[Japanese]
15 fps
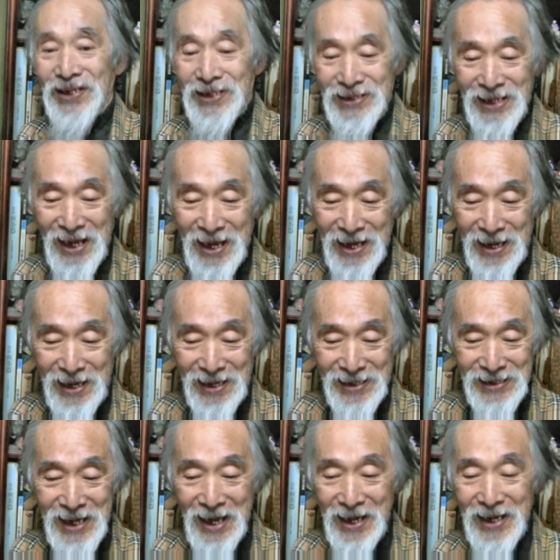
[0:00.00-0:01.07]
そやから
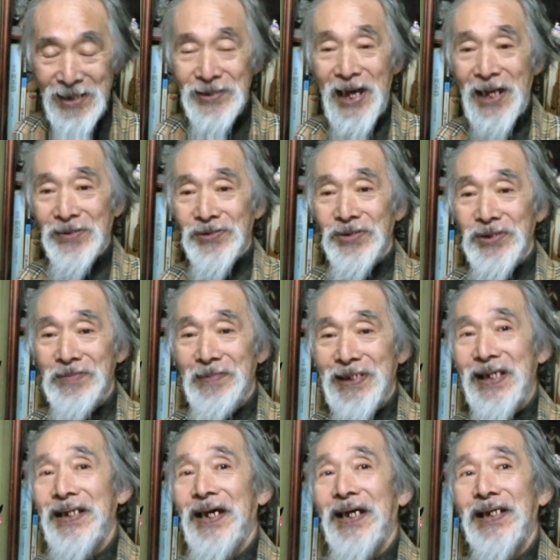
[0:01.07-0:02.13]
時
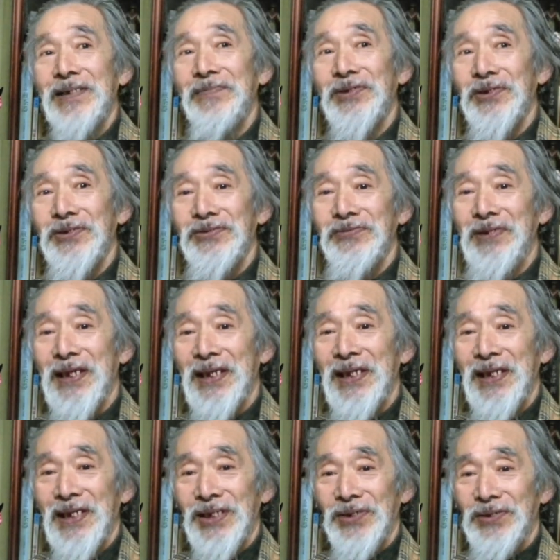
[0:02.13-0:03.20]
政なんかでも途中で
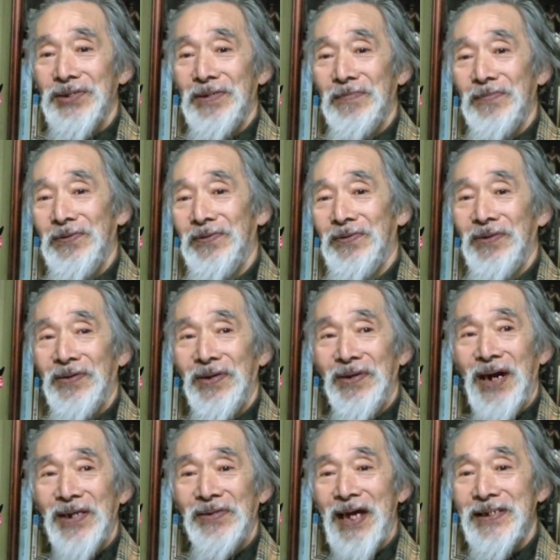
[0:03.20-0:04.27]
頼朝を
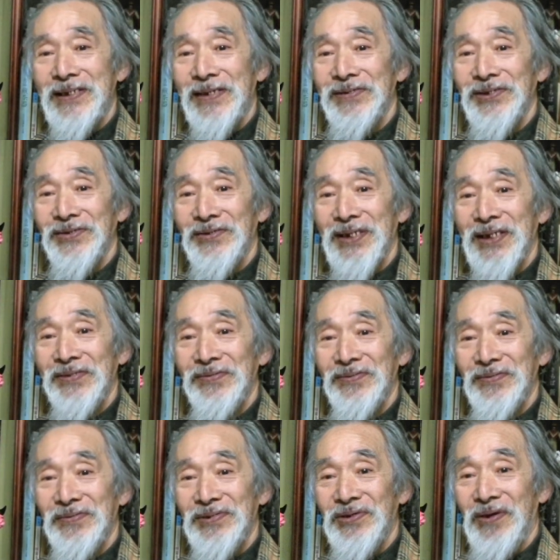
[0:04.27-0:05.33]
暗殺しようとい
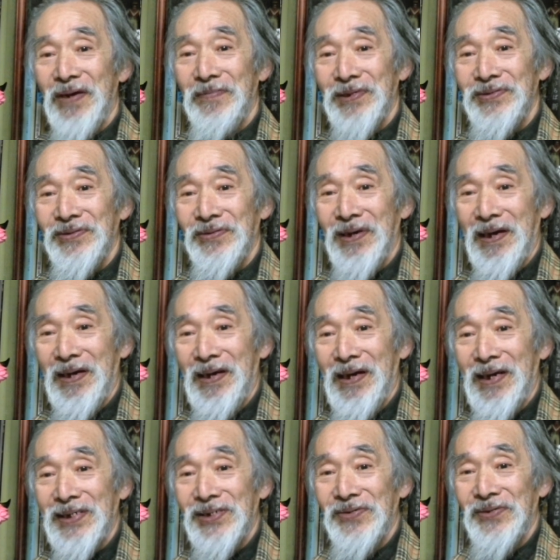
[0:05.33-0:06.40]
う曽
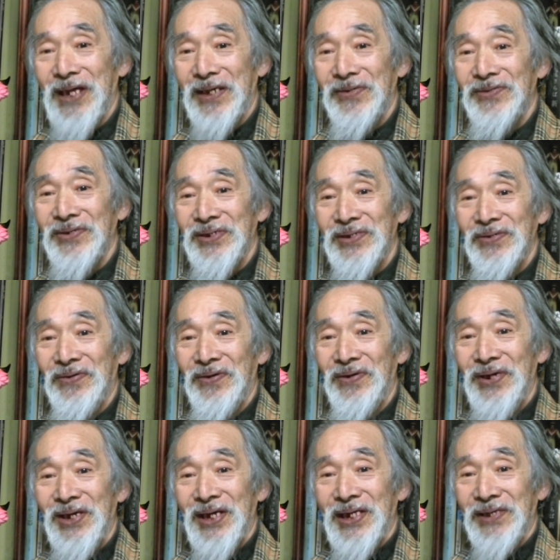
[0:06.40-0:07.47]
我兄弟の時の
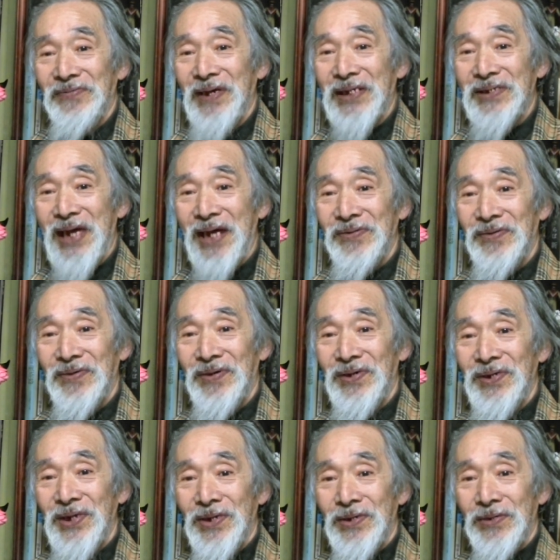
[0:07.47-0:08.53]
には
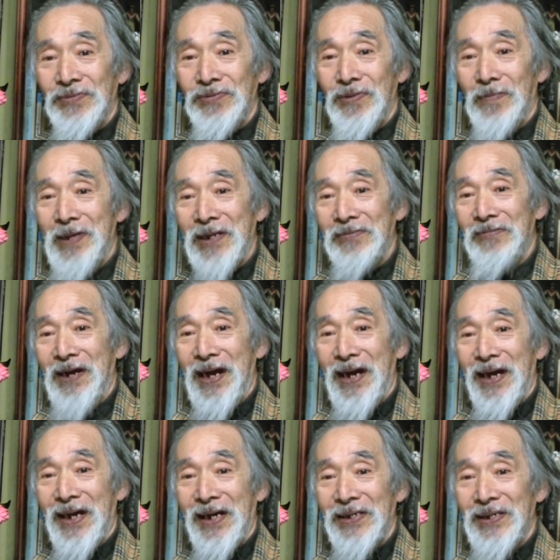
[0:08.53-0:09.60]
黒幕
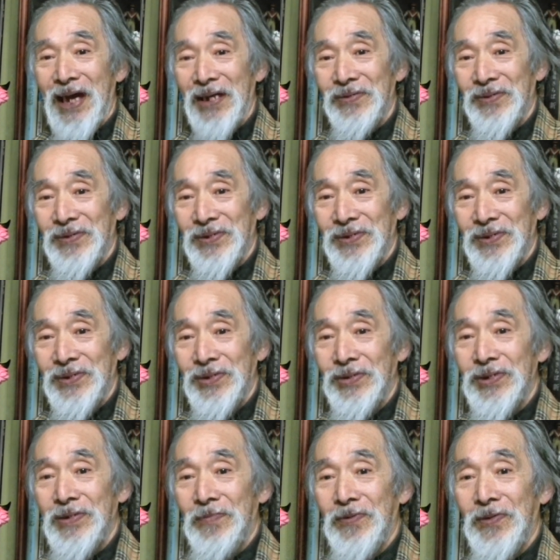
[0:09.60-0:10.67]
は頼
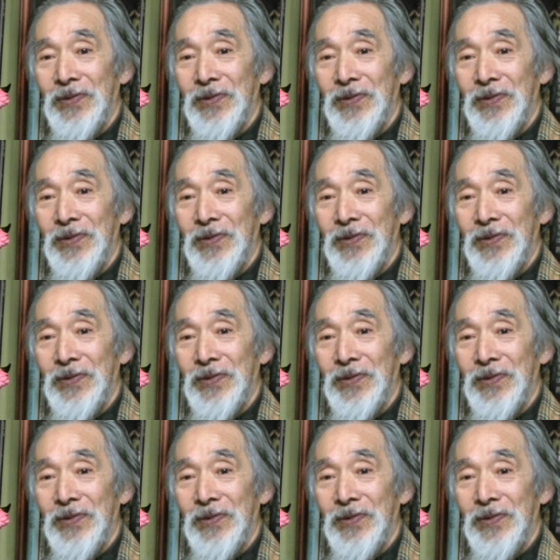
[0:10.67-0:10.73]
朝